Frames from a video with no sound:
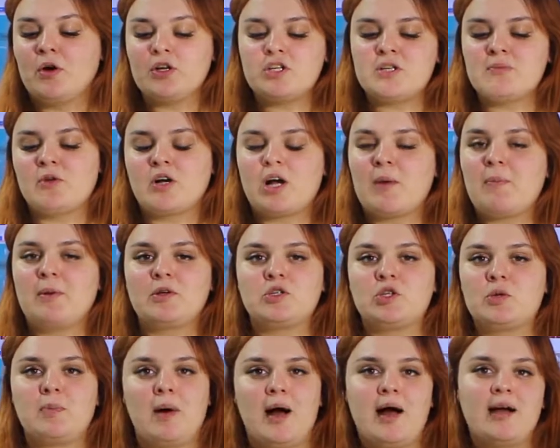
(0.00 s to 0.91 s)
Очень много
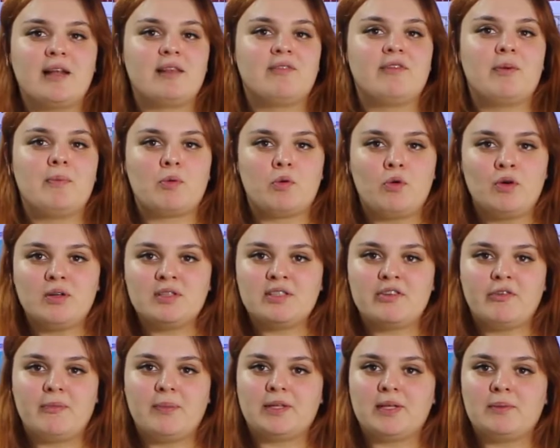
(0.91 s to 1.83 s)
поступает
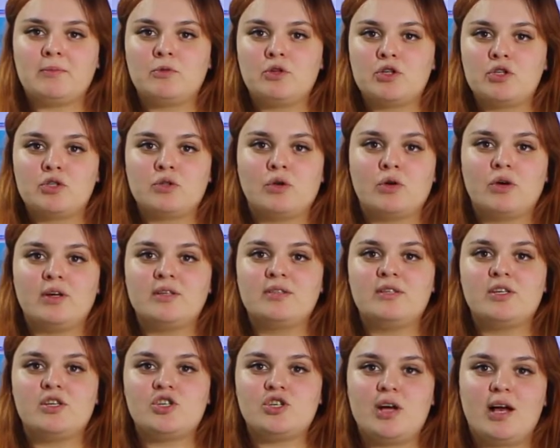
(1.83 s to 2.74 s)
вопросов, потому что
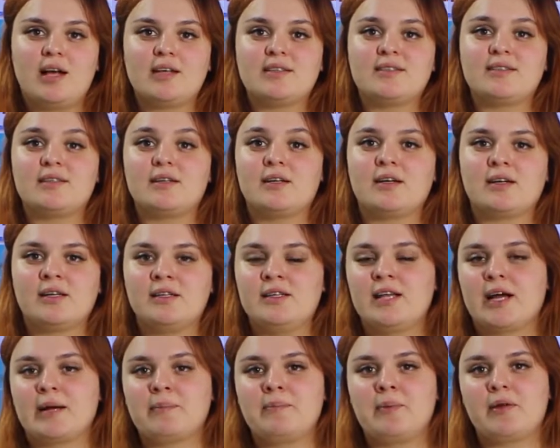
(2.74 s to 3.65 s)
сейчас
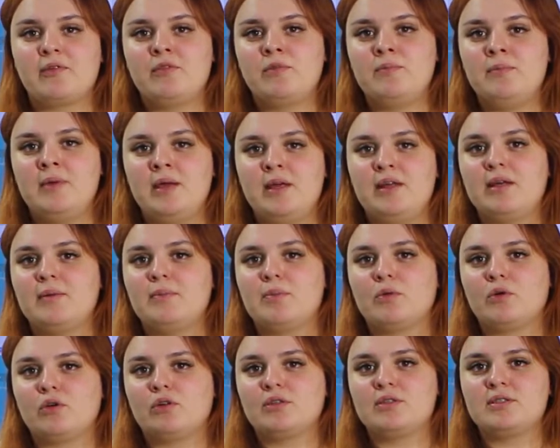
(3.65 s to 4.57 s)
рынок парфюмерии
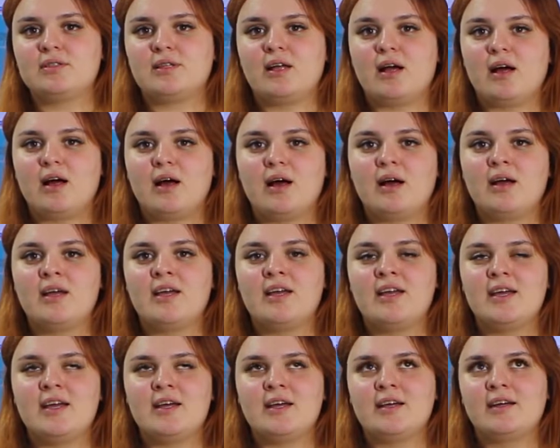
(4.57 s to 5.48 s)
просто
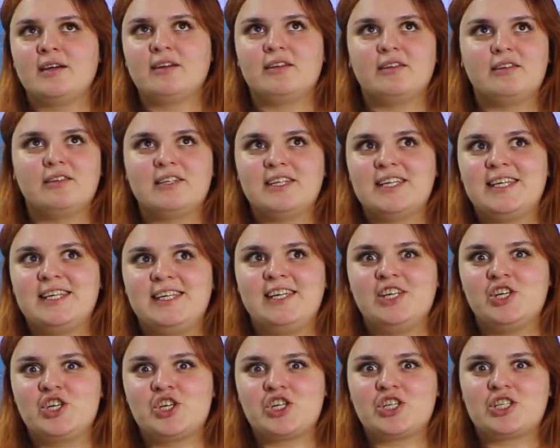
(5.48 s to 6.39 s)
э,
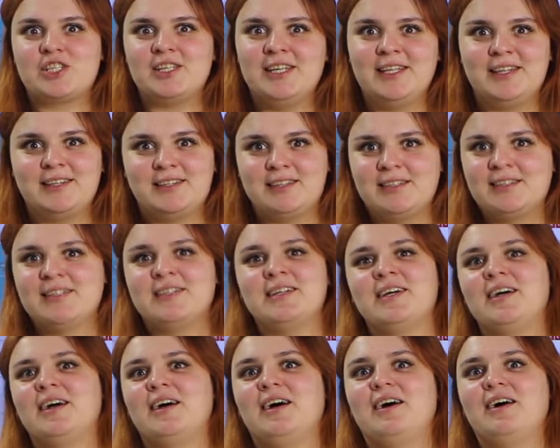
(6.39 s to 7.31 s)
кишит
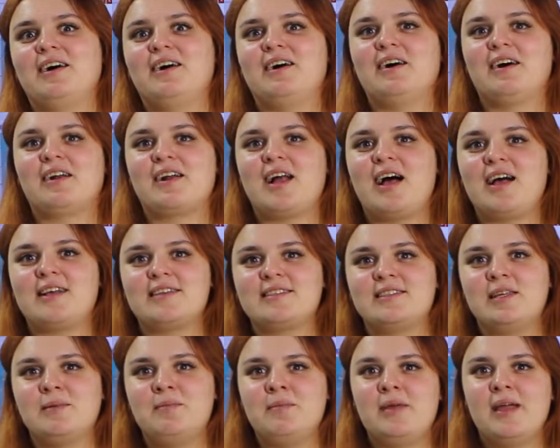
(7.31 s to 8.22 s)
э,
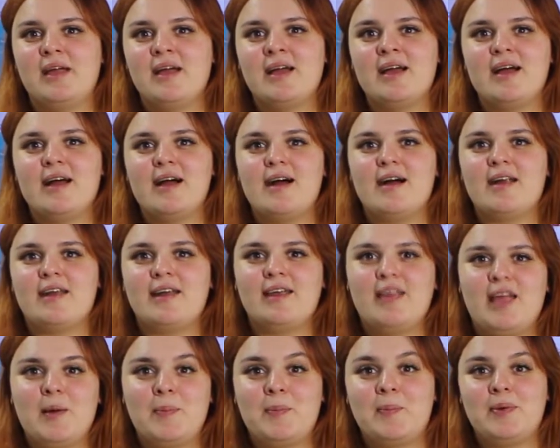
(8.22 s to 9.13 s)
разными
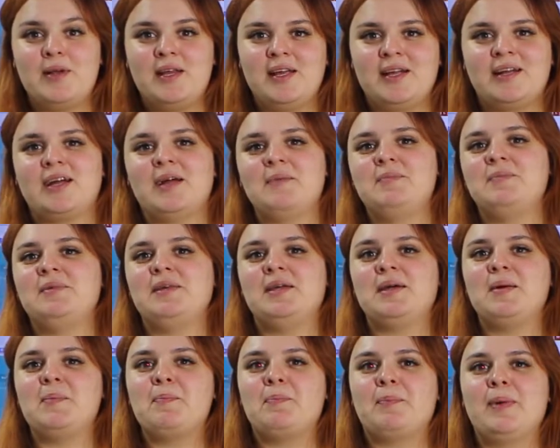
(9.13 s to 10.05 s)

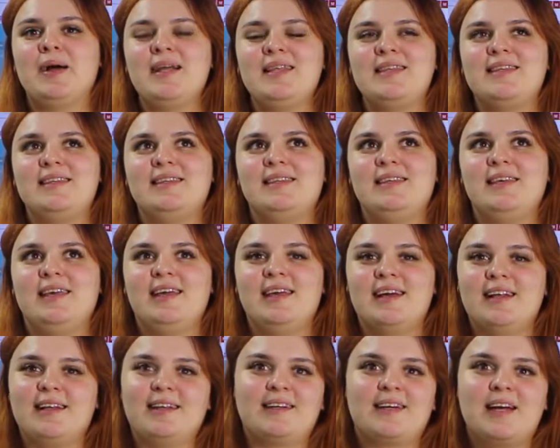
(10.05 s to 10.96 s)
репликами,
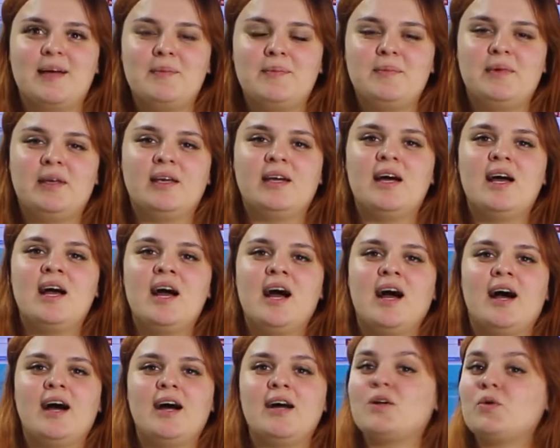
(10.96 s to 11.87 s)
подделками,
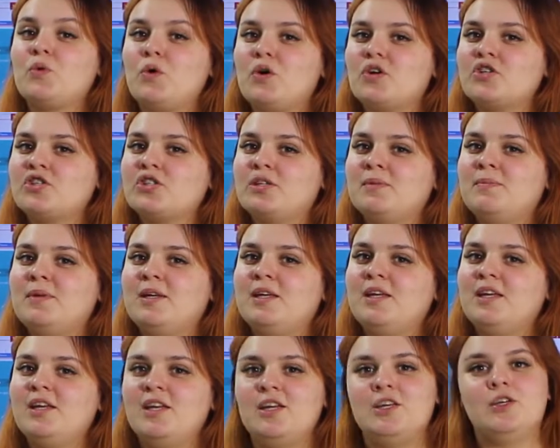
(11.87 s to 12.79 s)

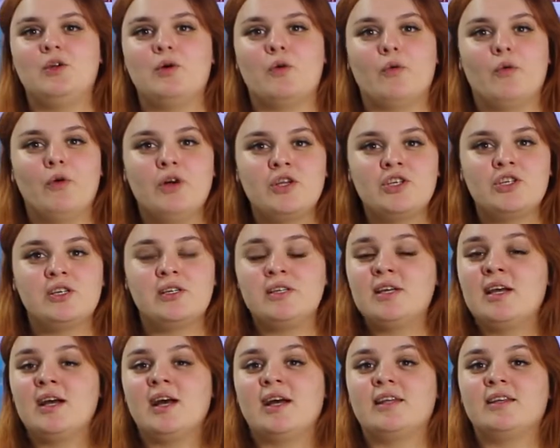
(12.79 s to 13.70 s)
хорошими и не
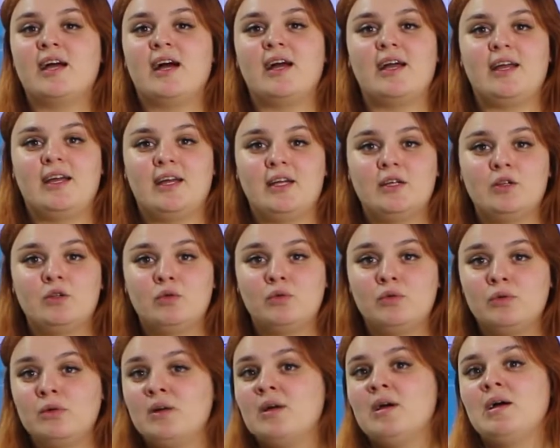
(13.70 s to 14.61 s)
очень на
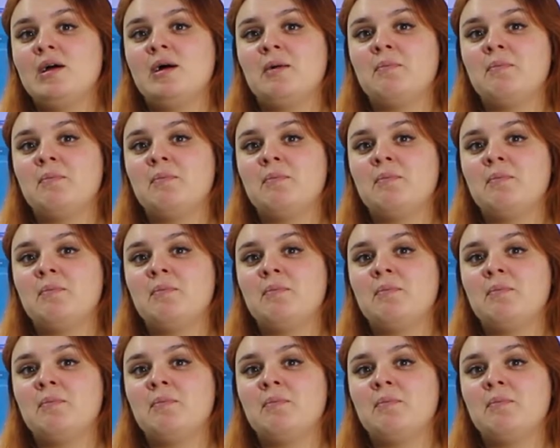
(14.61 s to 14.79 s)
эту